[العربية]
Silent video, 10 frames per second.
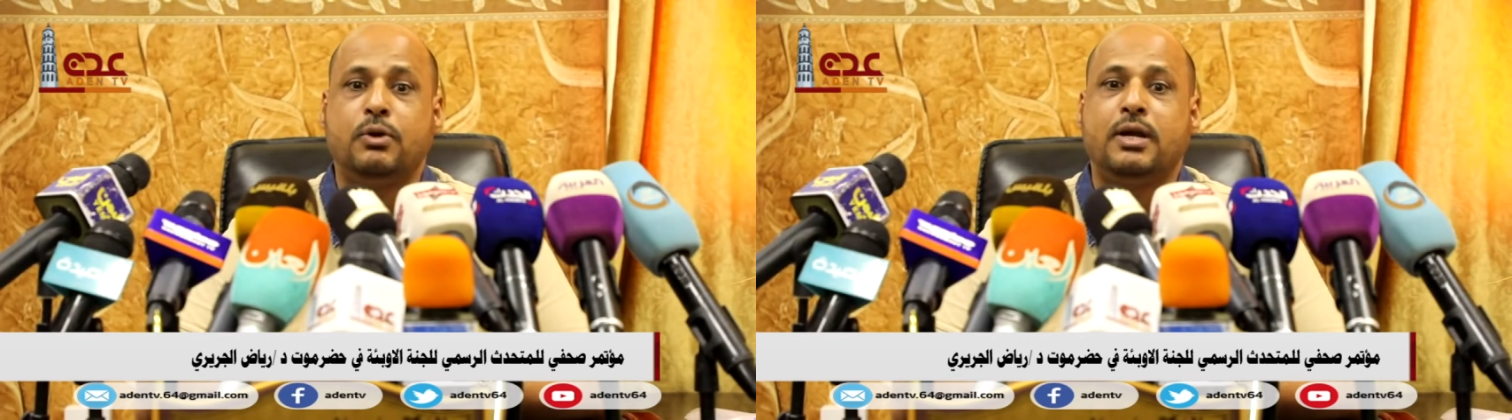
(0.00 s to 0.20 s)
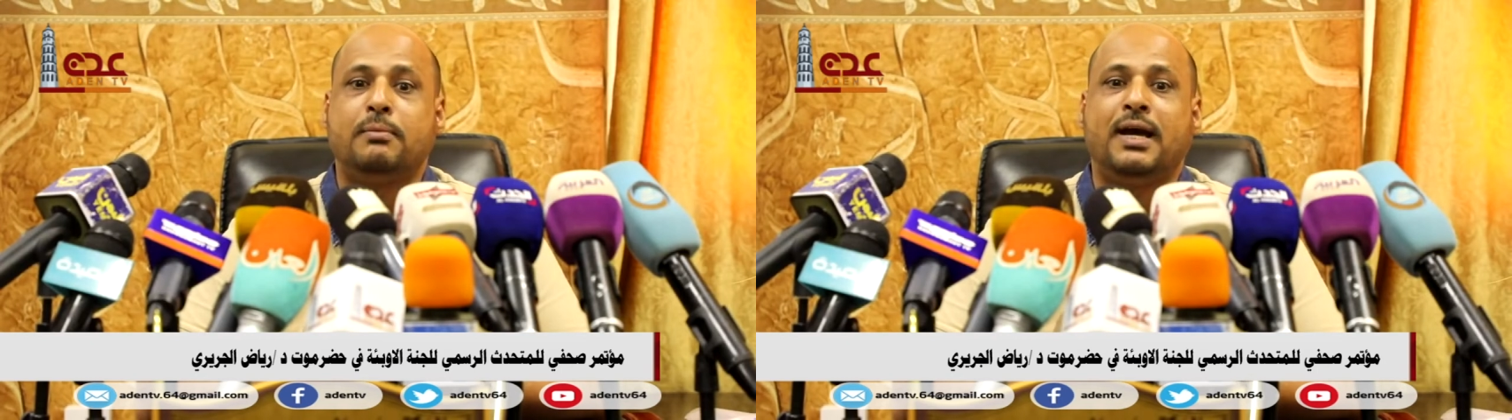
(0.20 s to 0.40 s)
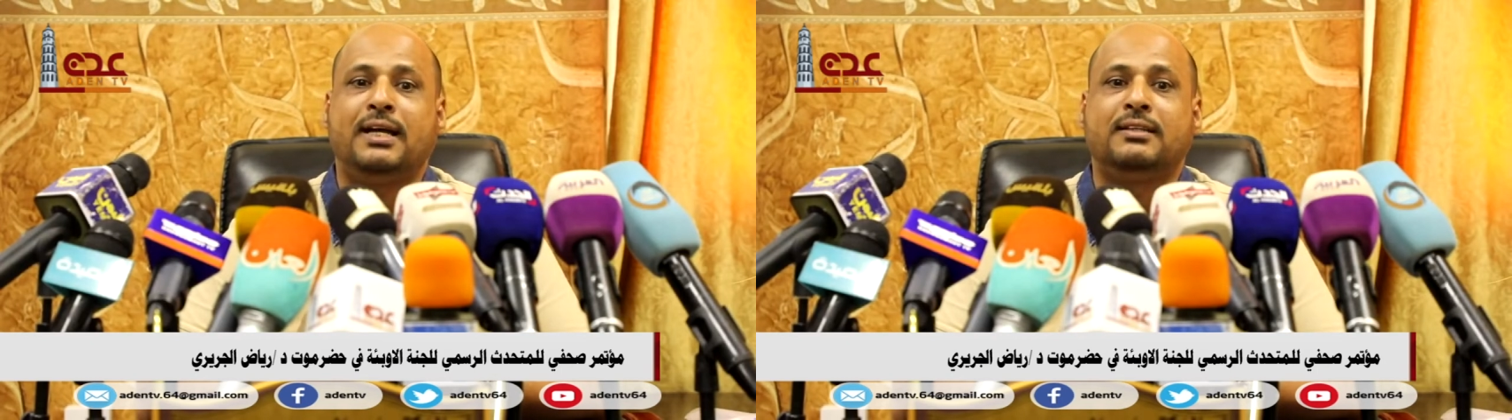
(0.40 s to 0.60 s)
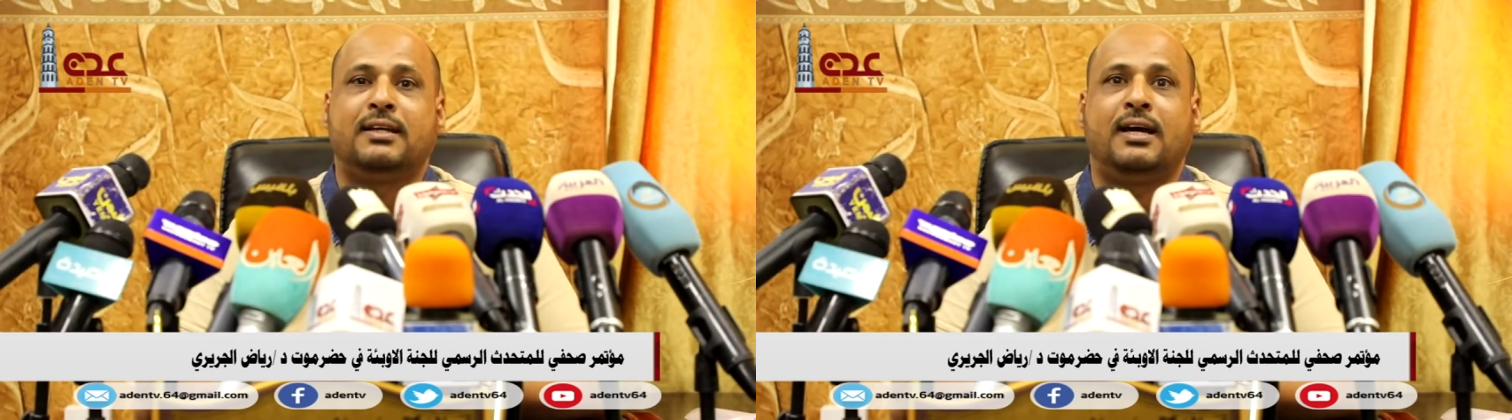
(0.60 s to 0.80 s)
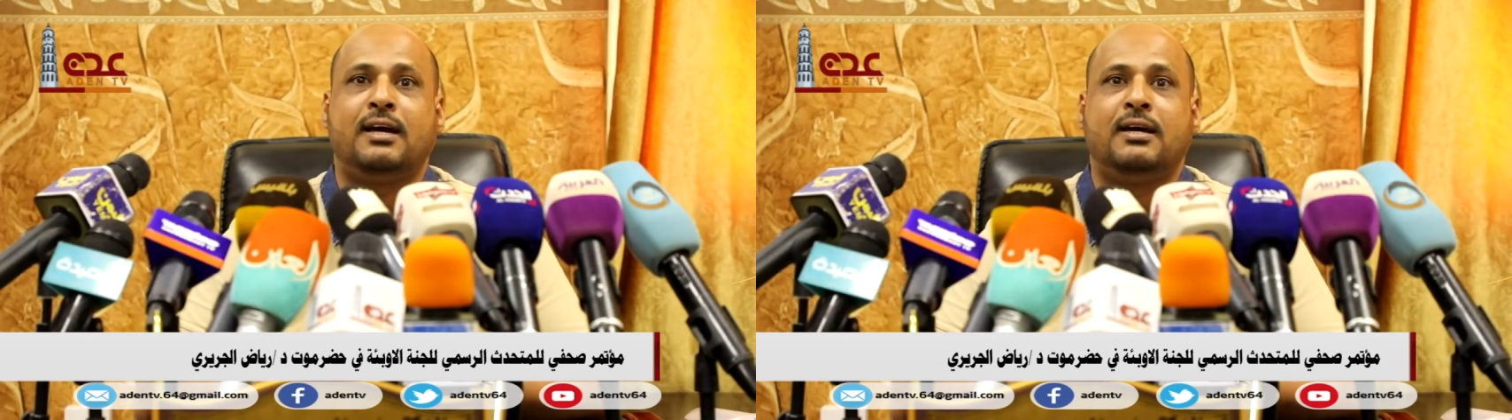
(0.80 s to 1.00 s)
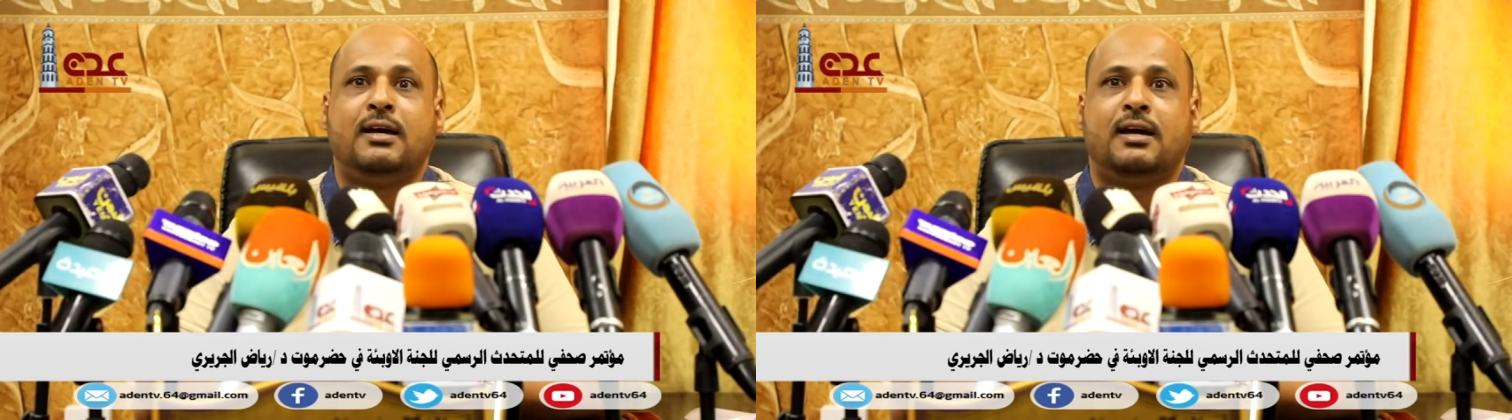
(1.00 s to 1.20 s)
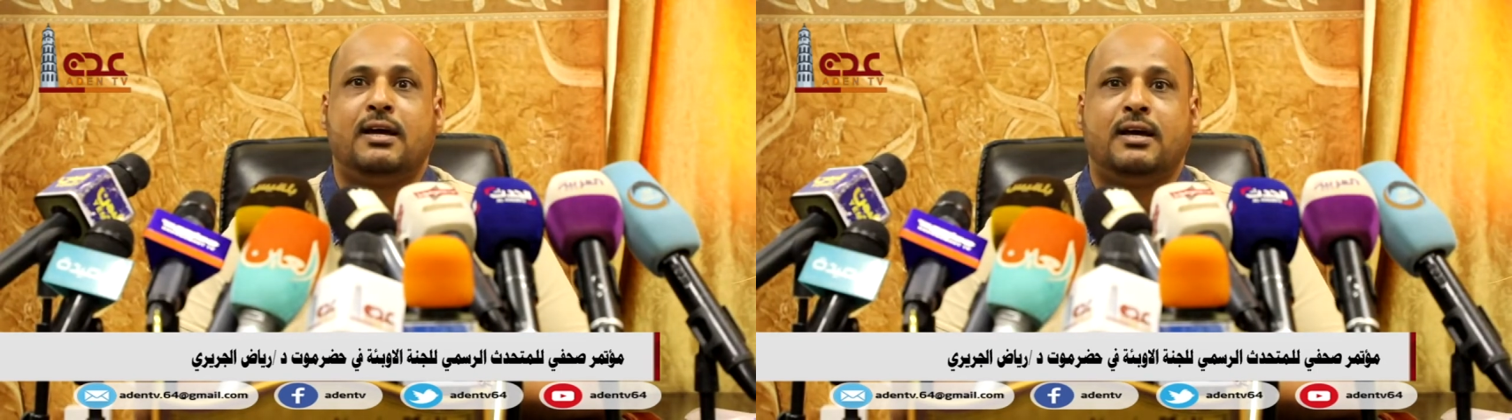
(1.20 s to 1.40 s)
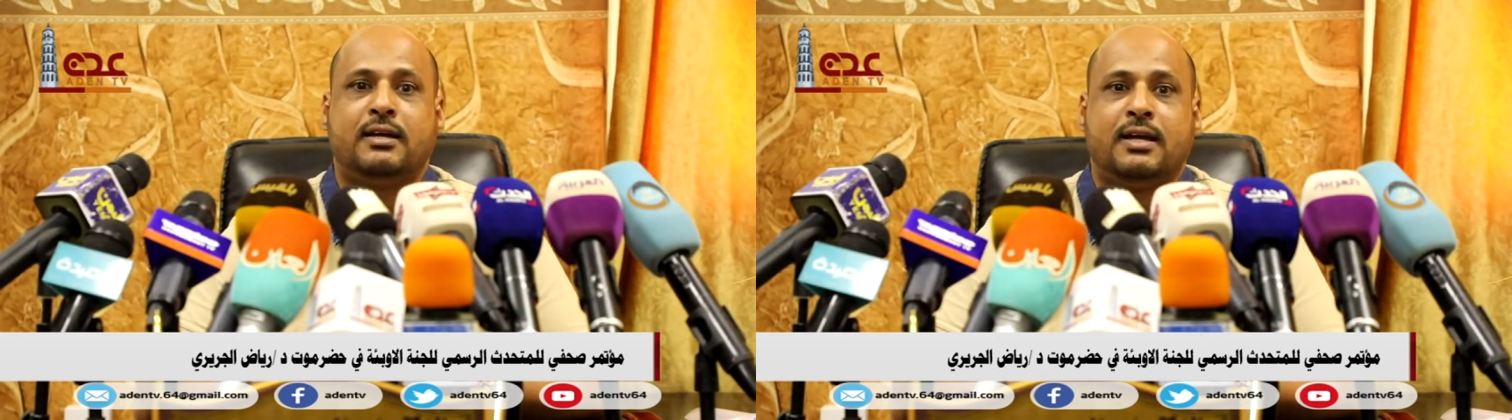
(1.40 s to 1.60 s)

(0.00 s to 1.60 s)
وإنما عندنا آه،